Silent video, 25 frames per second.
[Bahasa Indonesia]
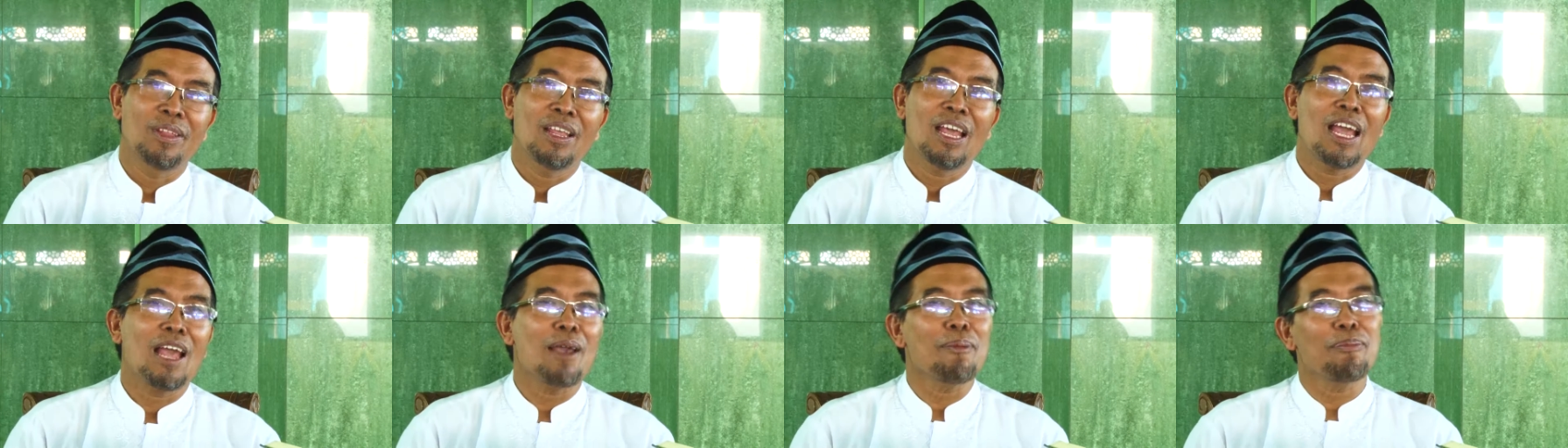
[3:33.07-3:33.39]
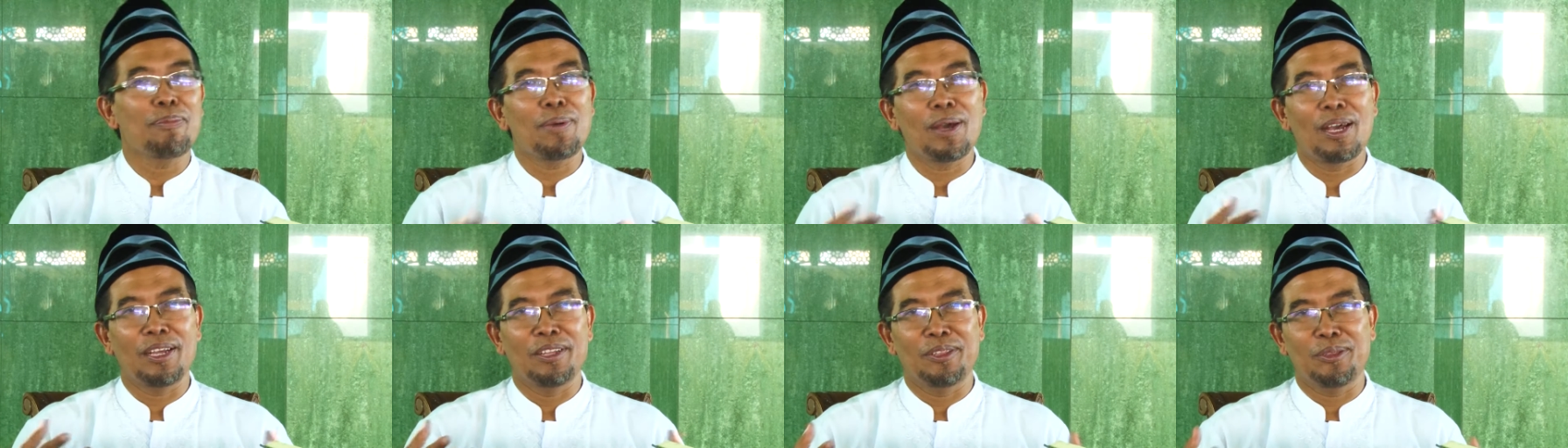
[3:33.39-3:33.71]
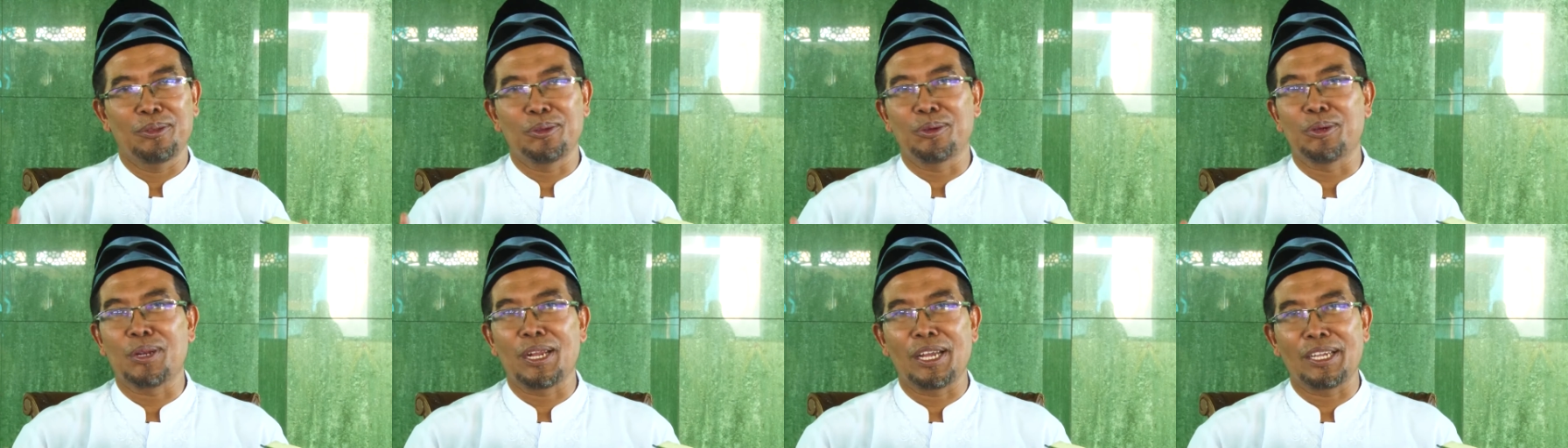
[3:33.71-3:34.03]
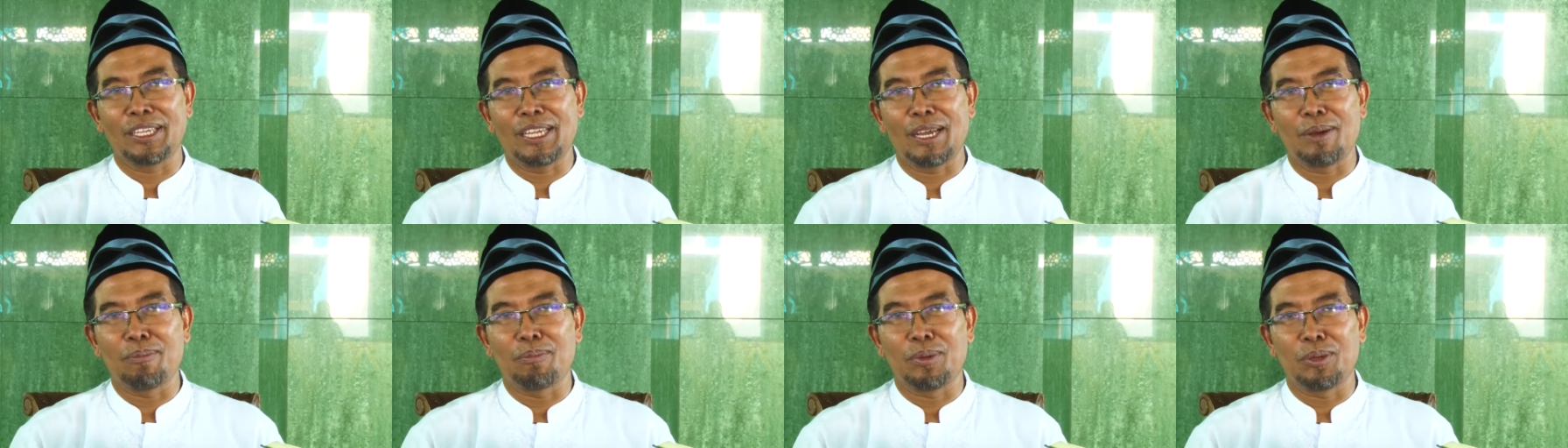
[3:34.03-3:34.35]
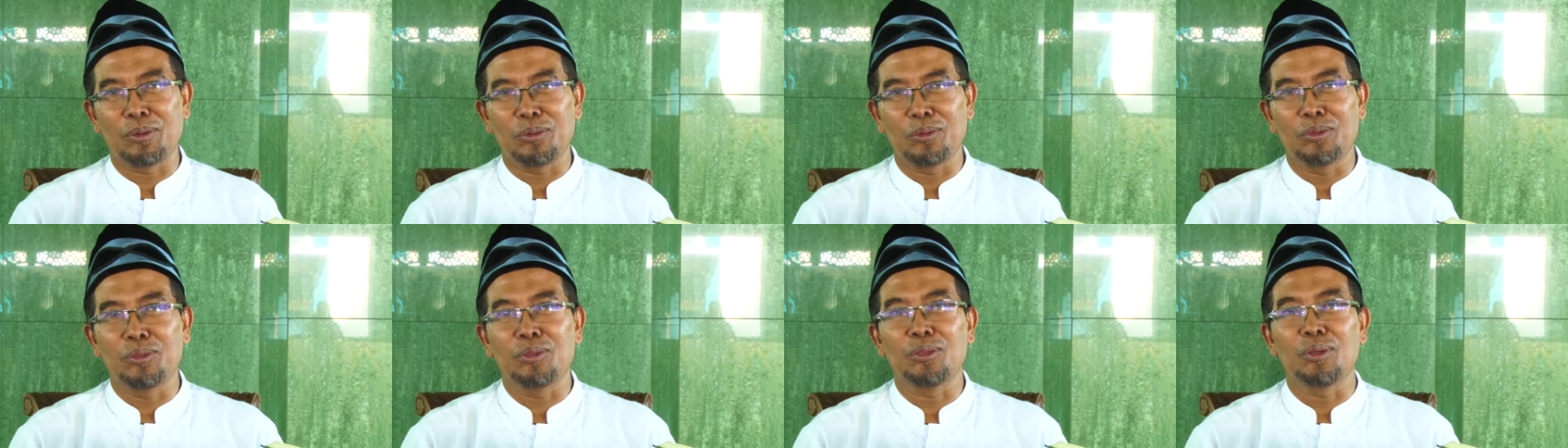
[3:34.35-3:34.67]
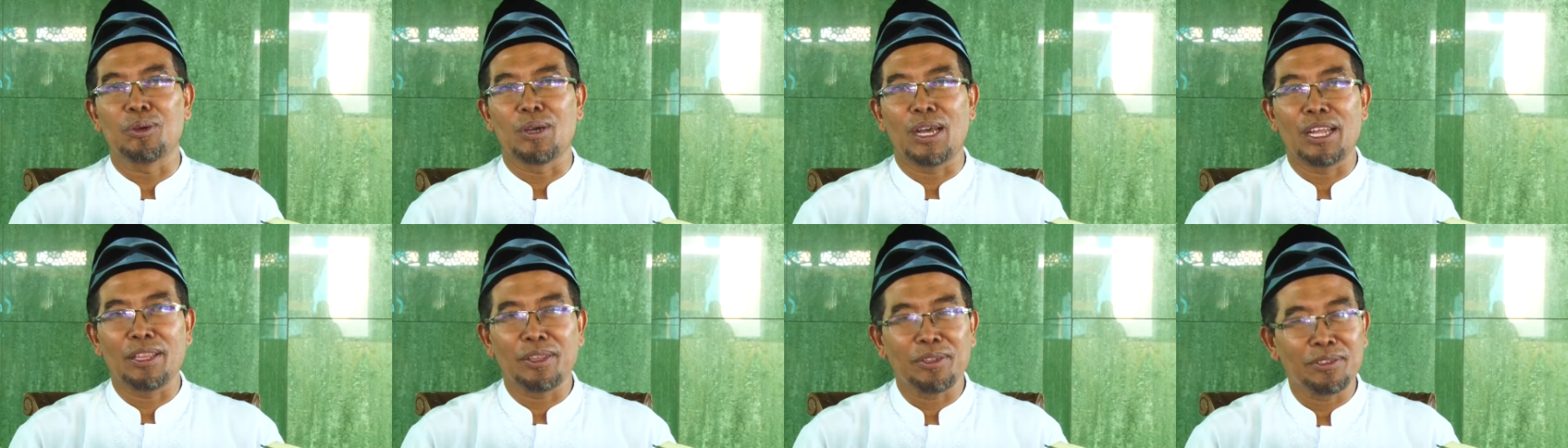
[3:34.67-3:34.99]
Apa itu orang yang
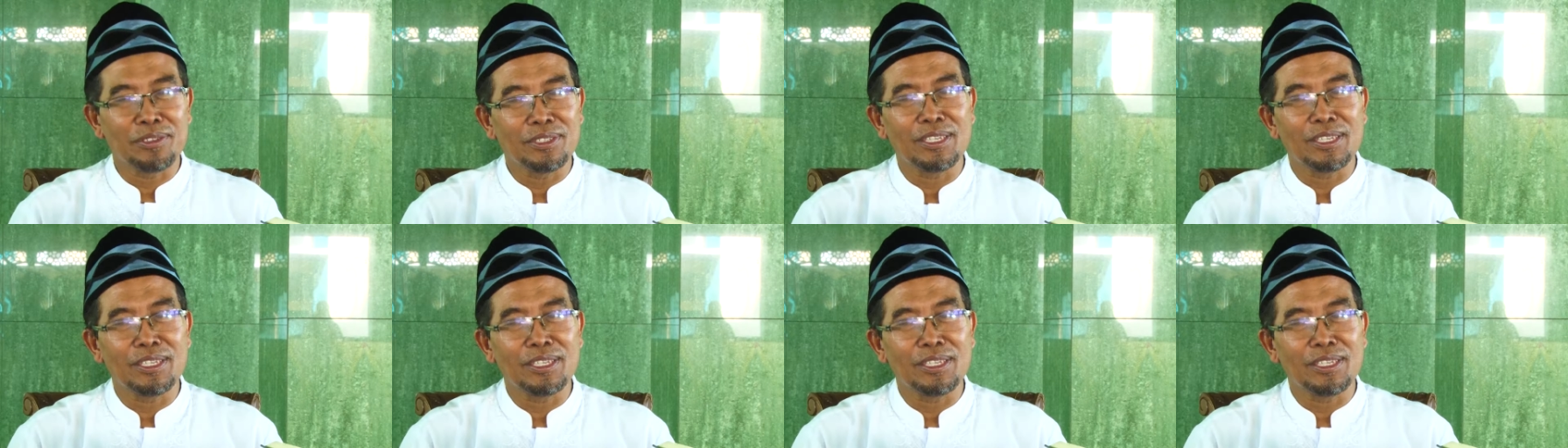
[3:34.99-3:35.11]
beruntung atau